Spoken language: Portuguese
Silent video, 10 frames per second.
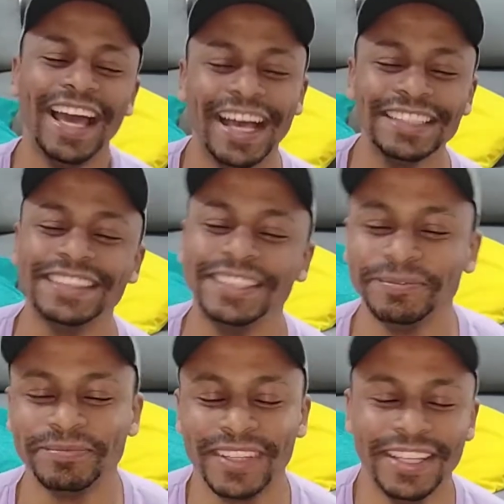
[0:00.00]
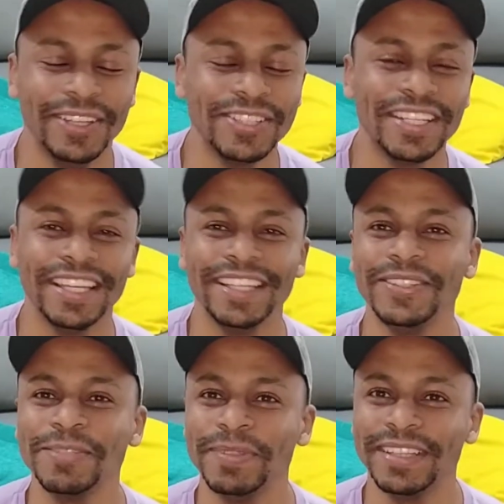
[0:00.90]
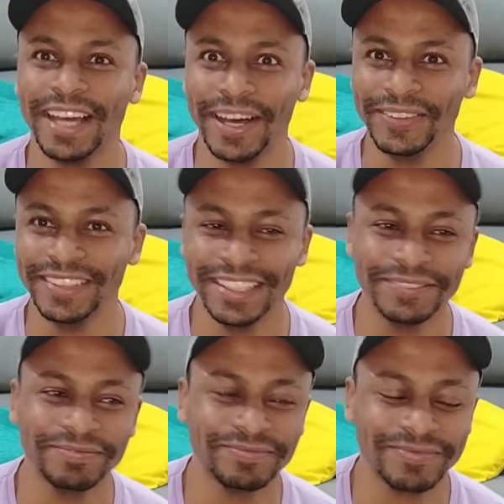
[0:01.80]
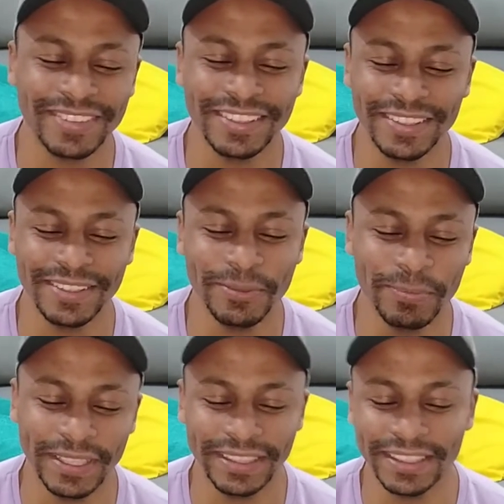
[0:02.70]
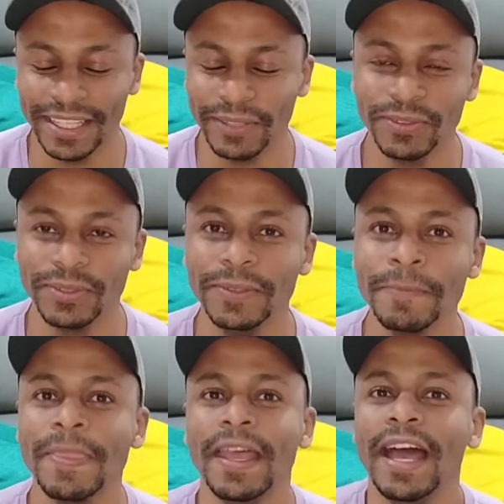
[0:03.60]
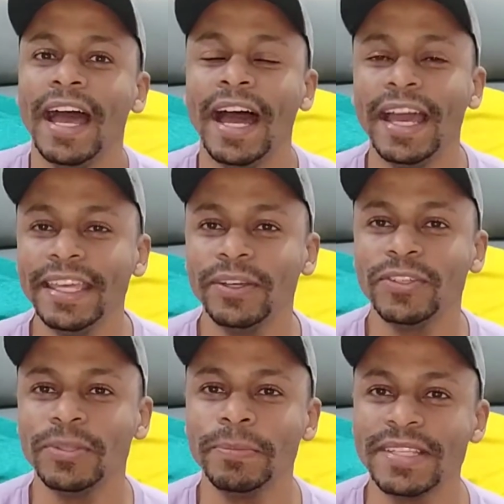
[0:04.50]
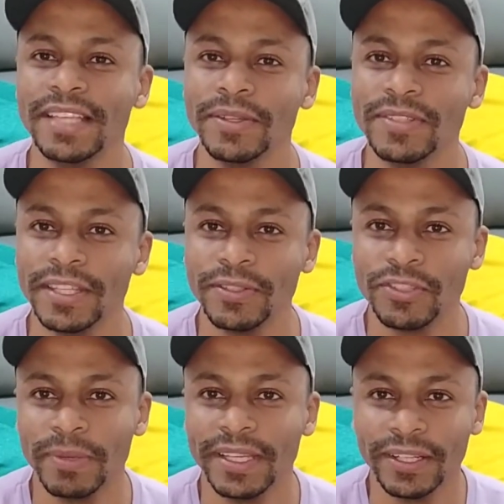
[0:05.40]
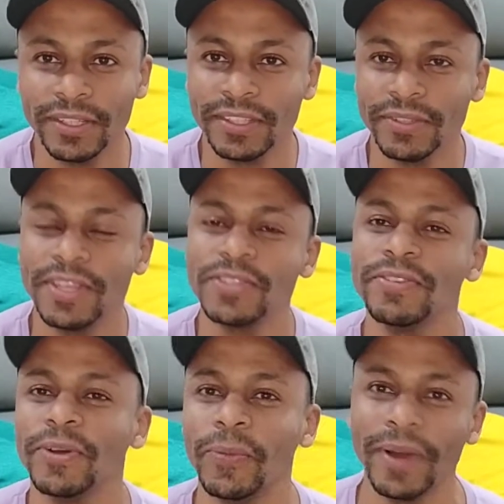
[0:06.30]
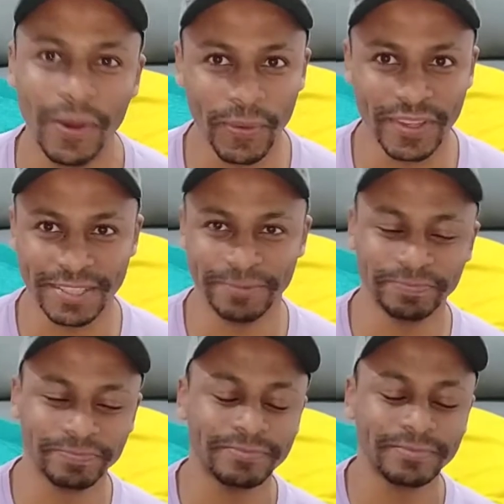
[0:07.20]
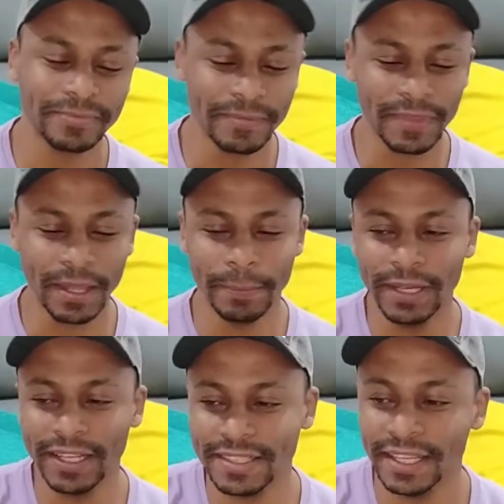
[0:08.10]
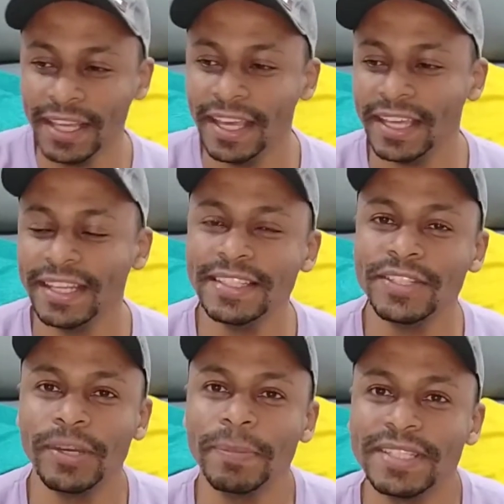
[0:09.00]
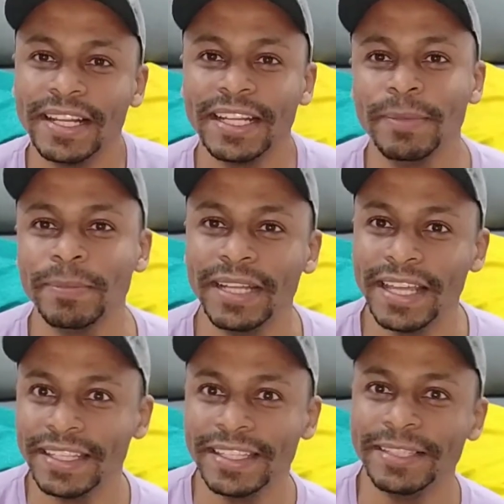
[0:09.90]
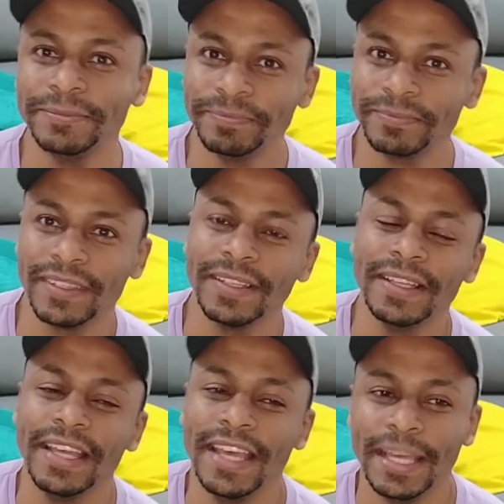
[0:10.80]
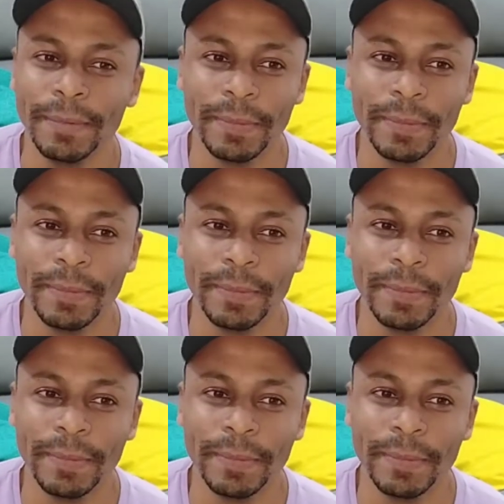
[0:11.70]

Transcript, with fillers: Assim, eu cheguei do hospital, né, do plantão, tudo. Aí eu costumo passar no centro de manhã quando eu tenho que resolver alguma coisa. Beleza. Nesse dia eu ia passar lá na papelaria, é e a